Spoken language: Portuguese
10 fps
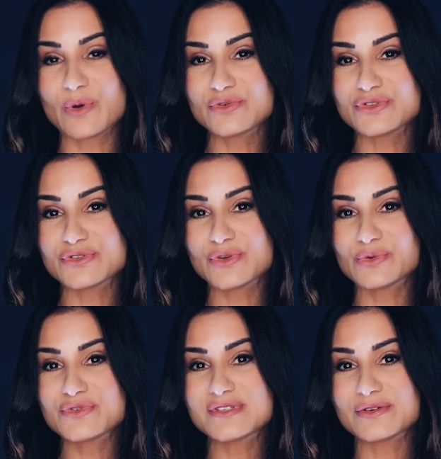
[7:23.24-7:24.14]
posts
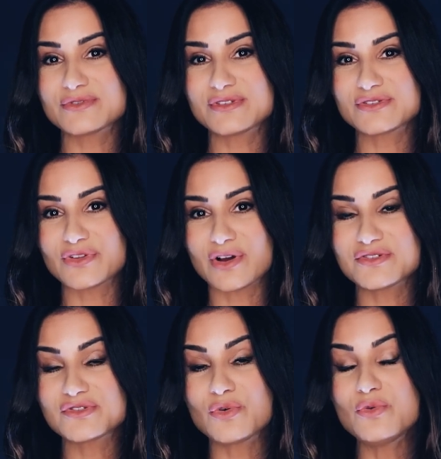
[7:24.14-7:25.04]
ou nos seus
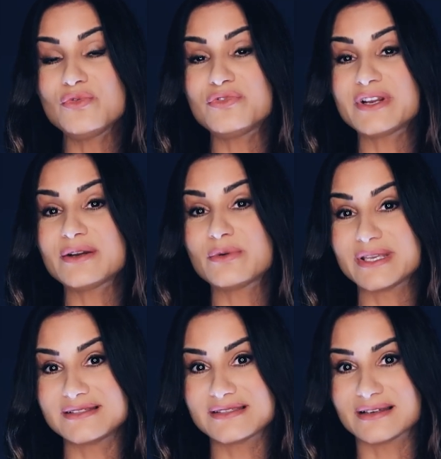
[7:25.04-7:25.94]
stories com
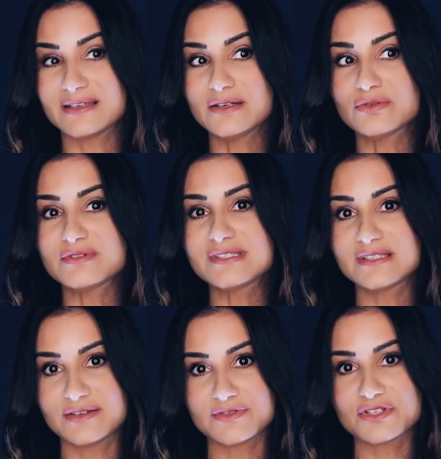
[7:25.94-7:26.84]
frequência.
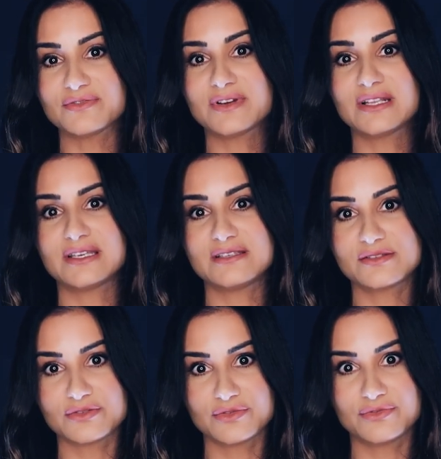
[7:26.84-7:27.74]
Inclusive, já falei
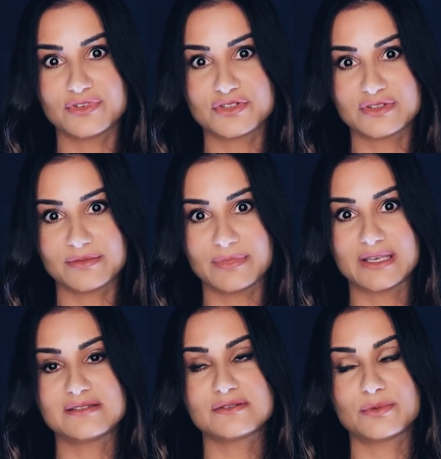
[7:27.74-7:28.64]
isso num vídeo
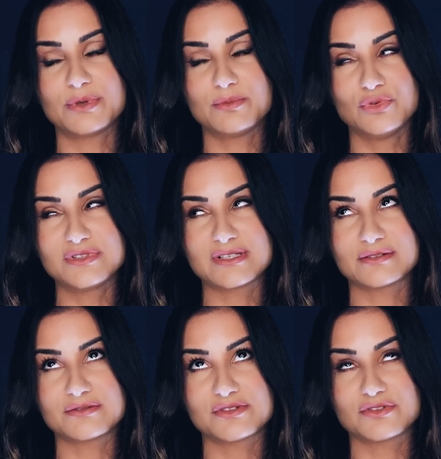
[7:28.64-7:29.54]
também sobre
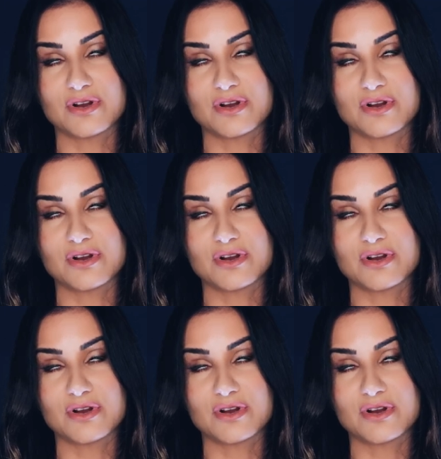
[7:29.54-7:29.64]
música nos